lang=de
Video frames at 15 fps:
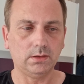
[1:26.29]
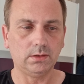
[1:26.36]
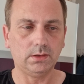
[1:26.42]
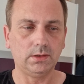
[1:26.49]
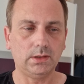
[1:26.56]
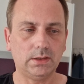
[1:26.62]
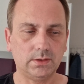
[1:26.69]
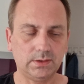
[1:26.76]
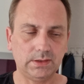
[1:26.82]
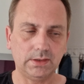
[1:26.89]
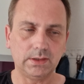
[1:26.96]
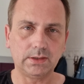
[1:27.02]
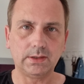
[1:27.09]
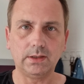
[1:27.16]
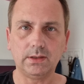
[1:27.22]
äh, also
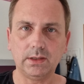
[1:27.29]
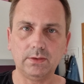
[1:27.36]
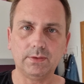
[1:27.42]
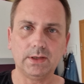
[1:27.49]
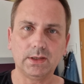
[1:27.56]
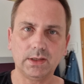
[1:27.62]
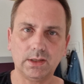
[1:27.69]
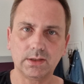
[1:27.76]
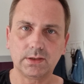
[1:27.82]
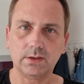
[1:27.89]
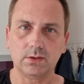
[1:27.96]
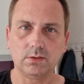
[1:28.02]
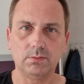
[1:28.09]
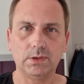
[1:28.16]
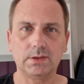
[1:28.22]
dieser CT-Wert
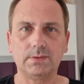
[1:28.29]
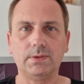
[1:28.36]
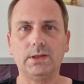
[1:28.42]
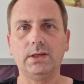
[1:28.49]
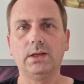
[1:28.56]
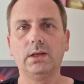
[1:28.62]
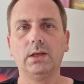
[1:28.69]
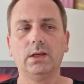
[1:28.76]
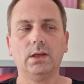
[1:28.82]
18,2.